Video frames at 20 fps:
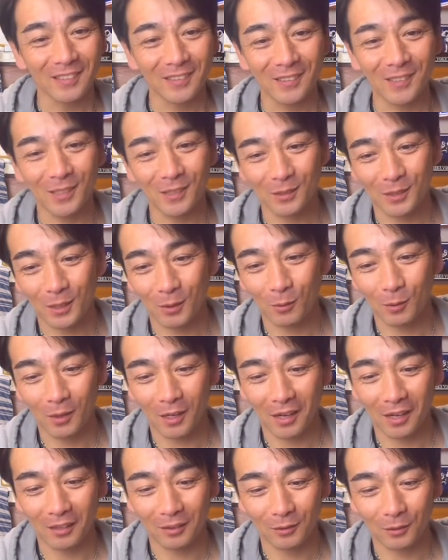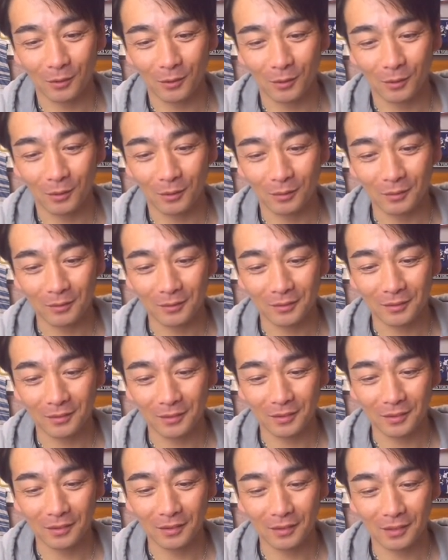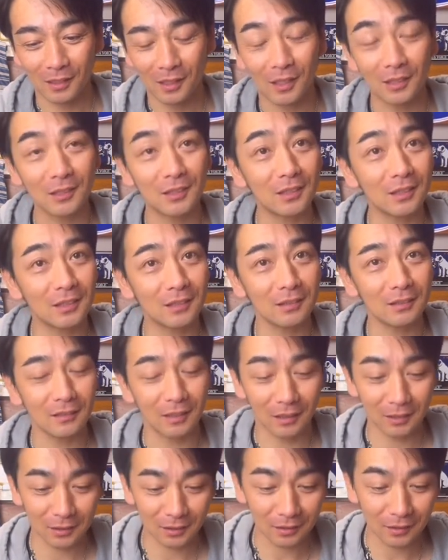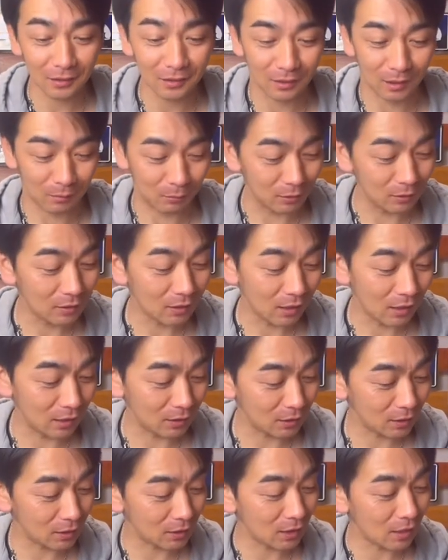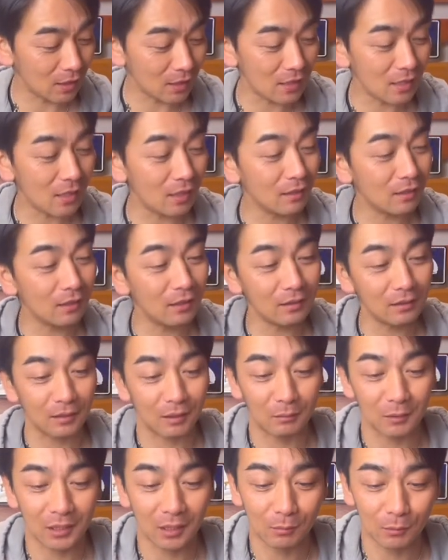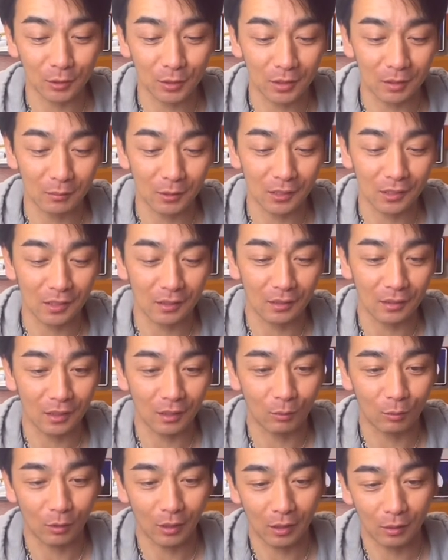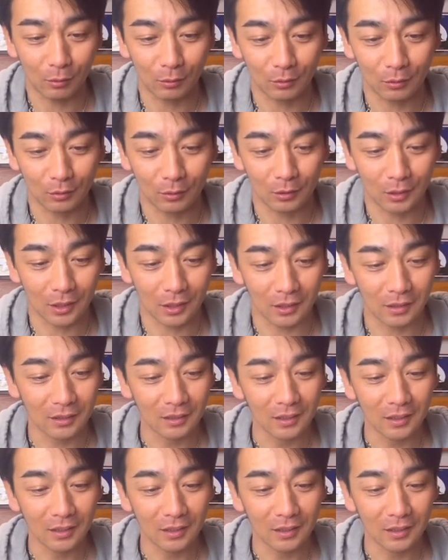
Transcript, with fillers: なのでこれ、あの、初初ガンダム初体験ガンダムかもしれませんね、これ、本当に。